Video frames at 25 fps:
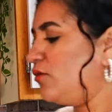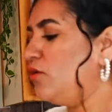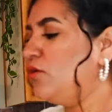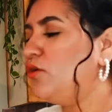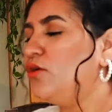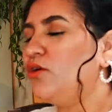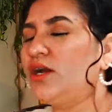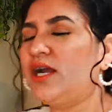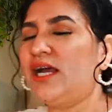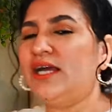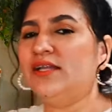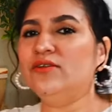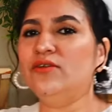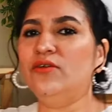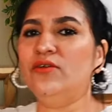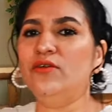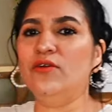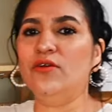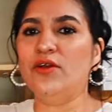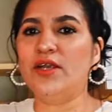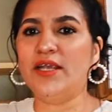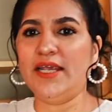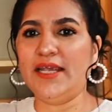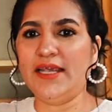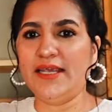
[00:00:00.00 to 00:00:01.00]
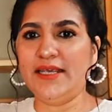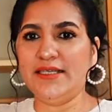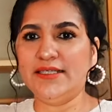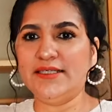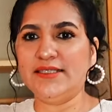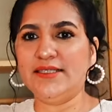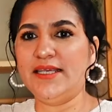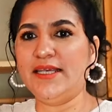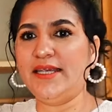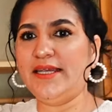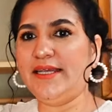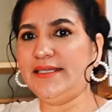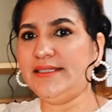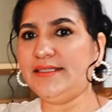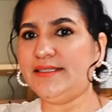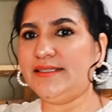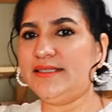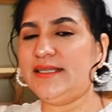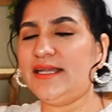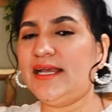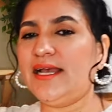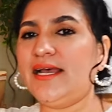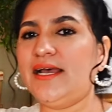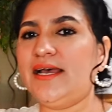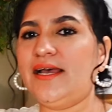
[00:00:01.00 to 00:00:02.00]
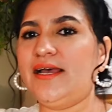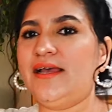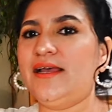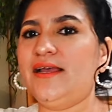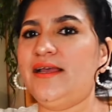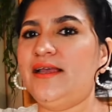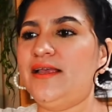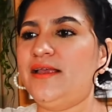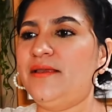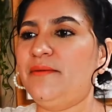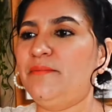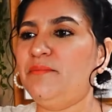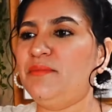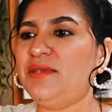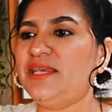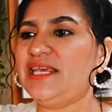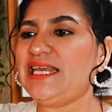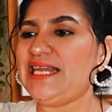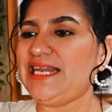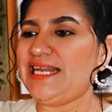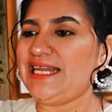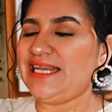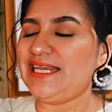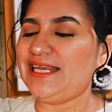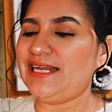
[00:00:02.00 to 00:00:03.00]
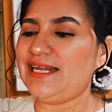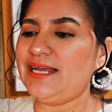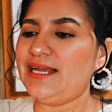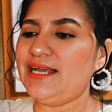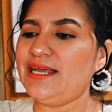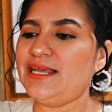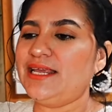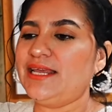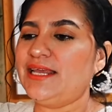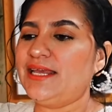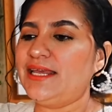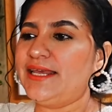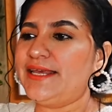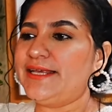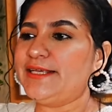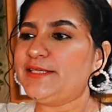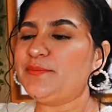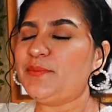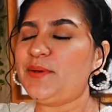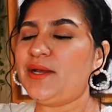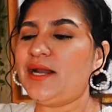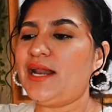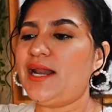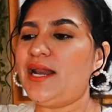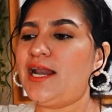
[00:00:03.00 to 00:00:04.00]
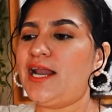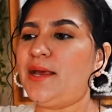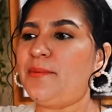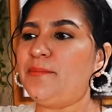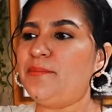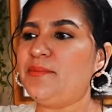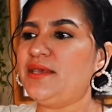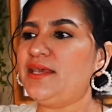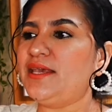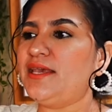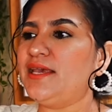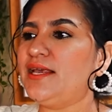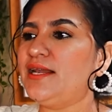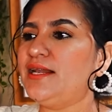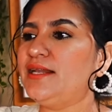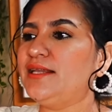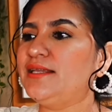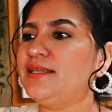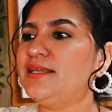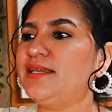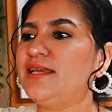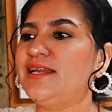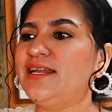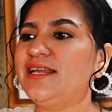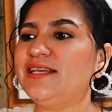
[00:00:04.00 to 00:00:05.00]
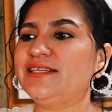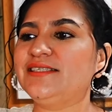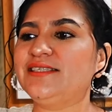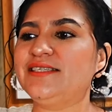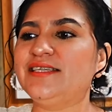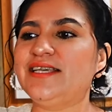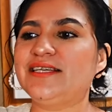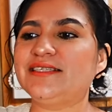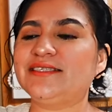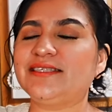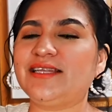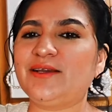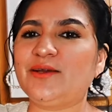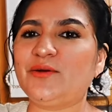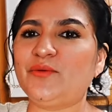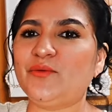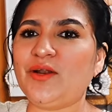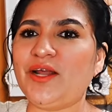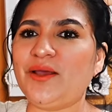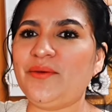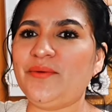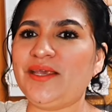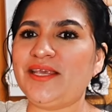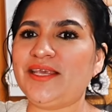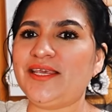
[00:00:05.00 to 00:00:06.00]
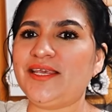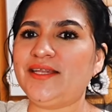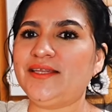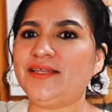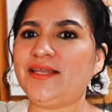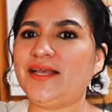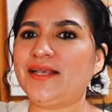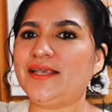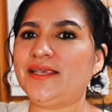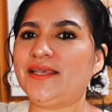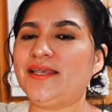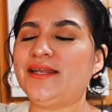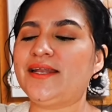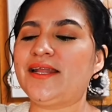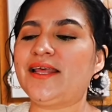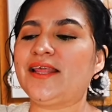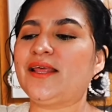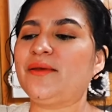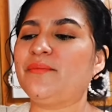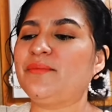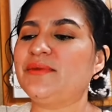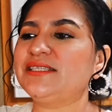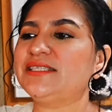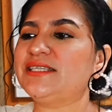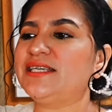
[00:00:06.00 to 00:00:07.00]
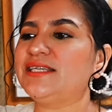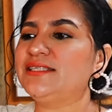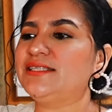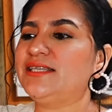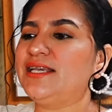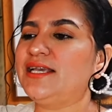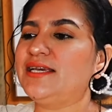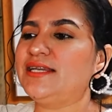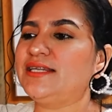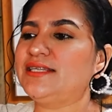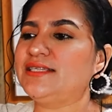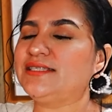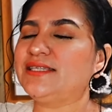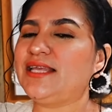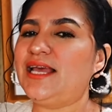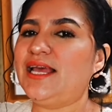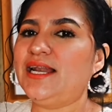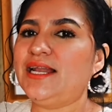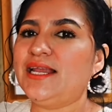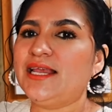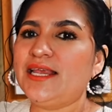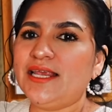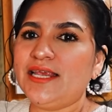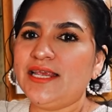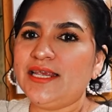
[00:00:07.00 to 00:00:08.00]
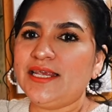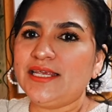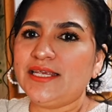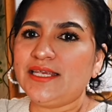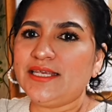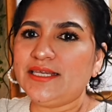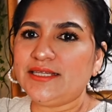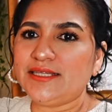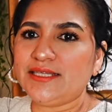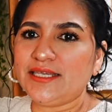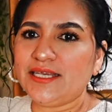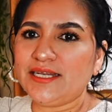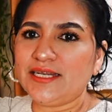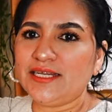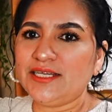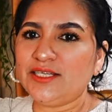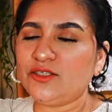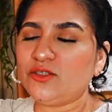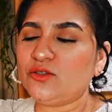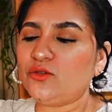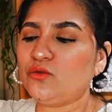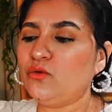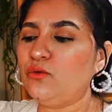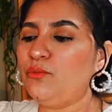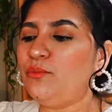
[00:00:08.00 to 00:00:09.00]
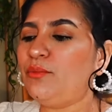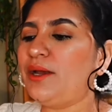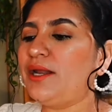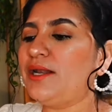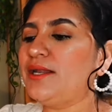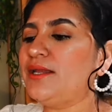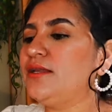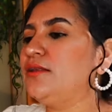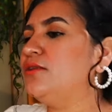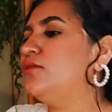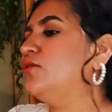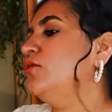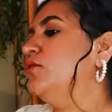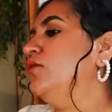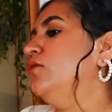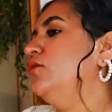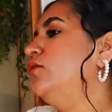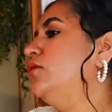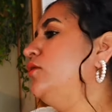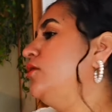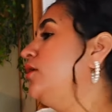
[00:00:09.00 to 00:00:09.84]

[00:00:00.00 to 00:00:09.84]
colocando lo que es esta mielera, es para la miel, tiene así hasta una abejita aquí nada más que es de cristal y tiene su palito,